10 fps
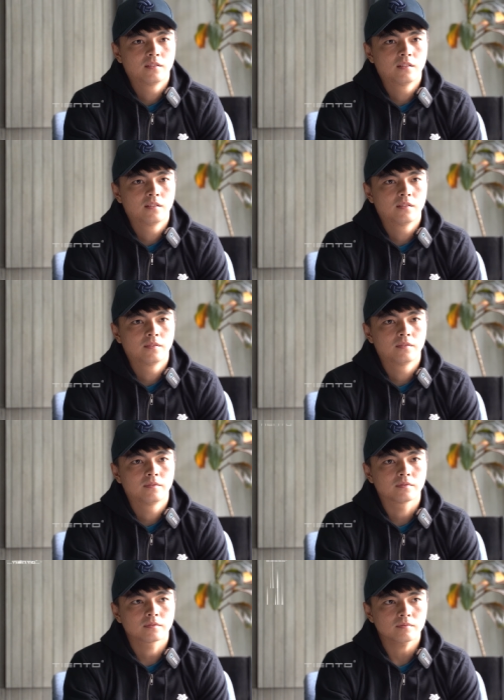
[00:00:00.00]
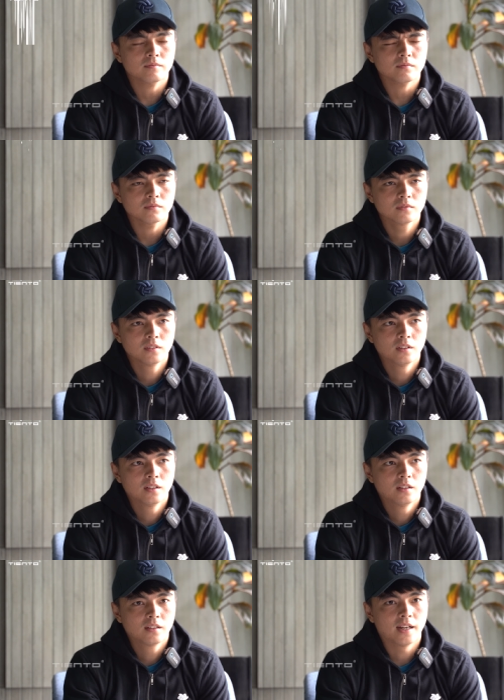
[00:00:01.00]
jadi pemain bola nggak gitu
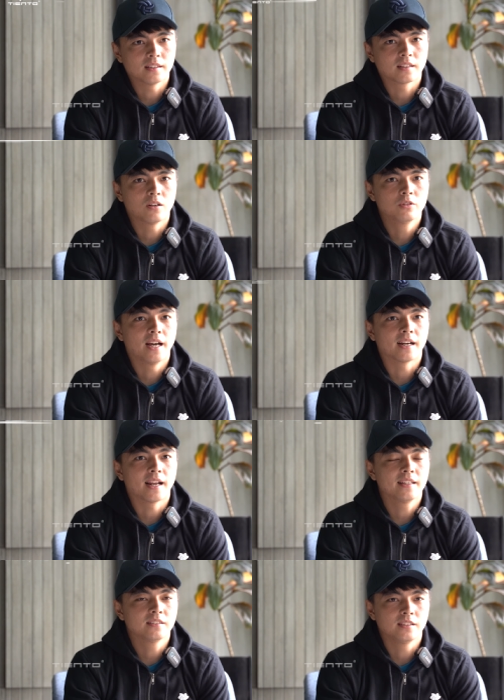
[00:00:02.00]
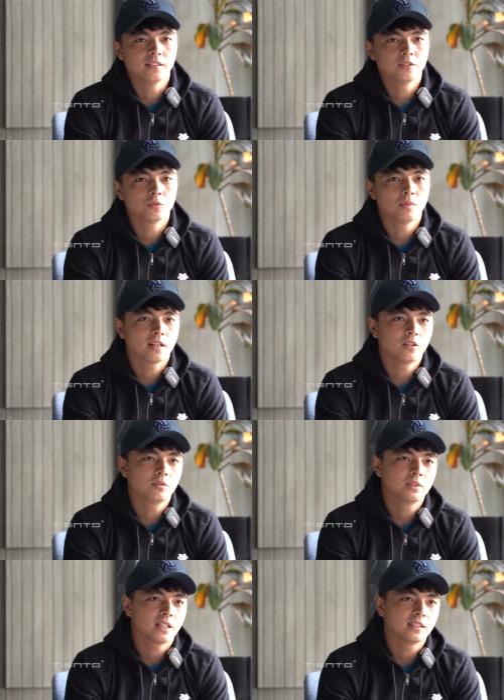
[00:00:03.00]
nggak terlalu diarahin sih cuma
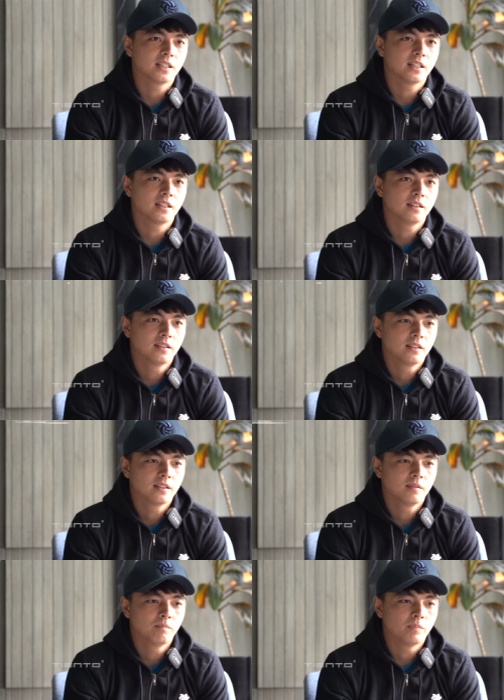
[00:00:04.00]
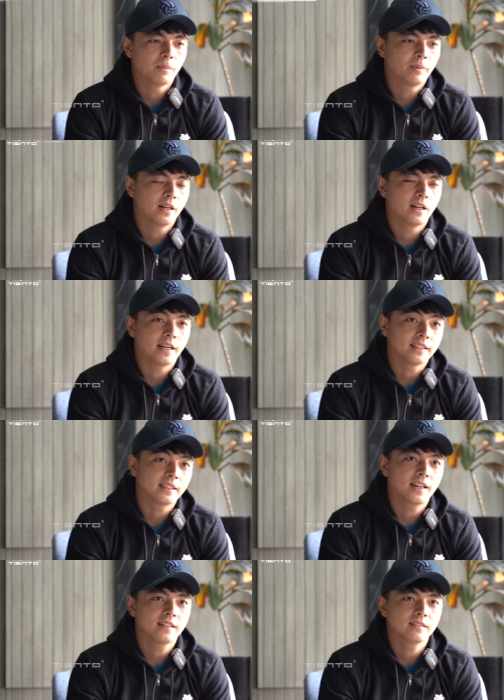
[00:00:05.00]
kalau misalnya papa
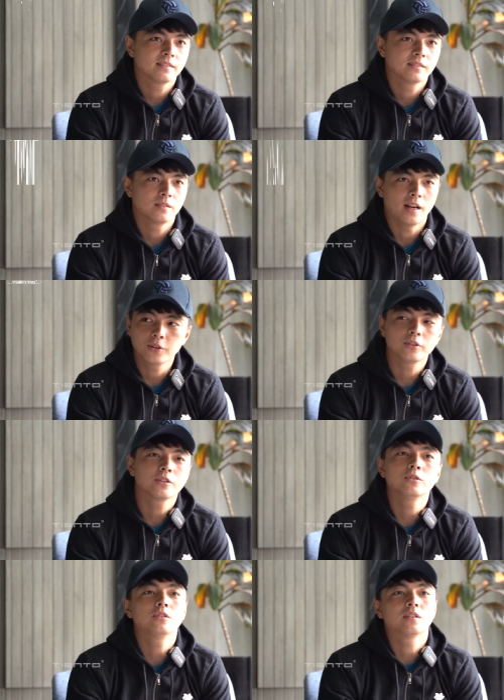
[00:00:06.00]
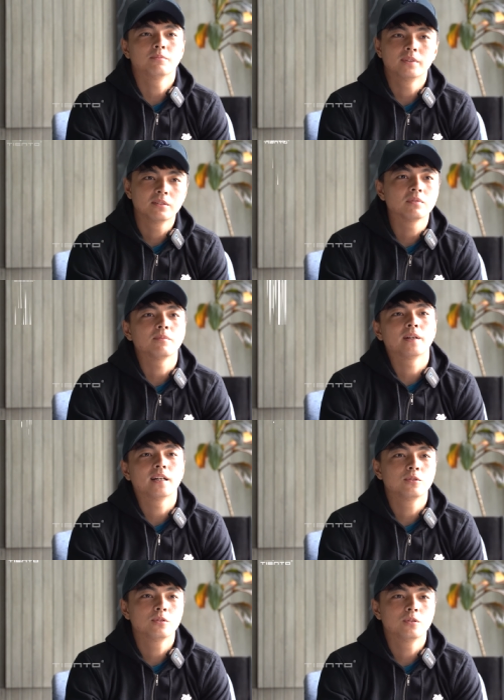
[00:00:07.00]
latihan ayo ikut temenin
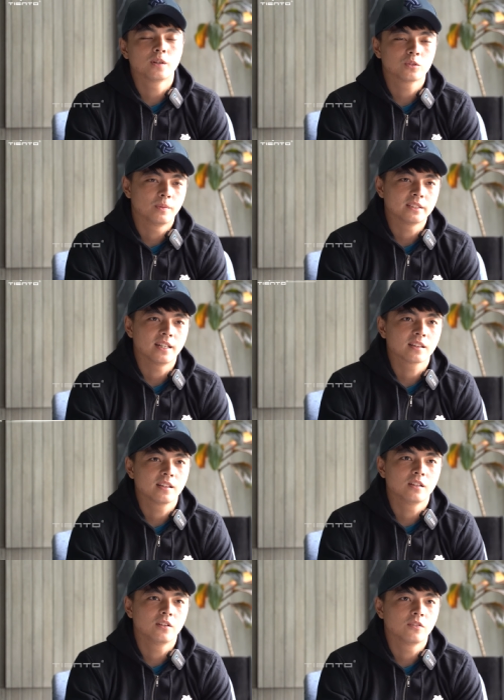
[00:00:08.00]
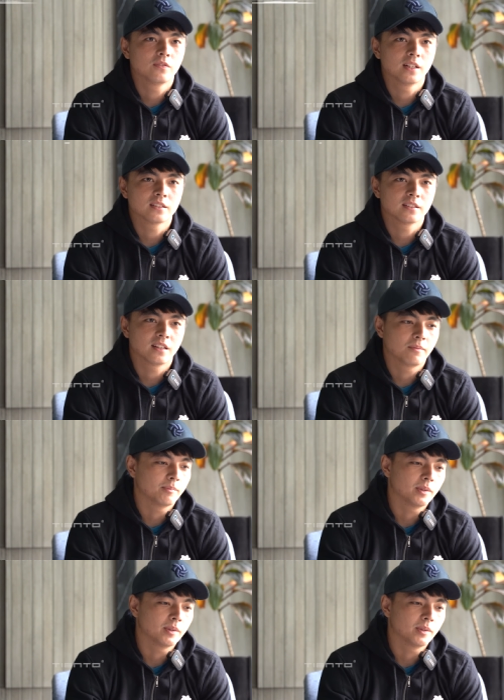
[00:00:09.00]
papa dulu waktu masih aktif. Nah setelah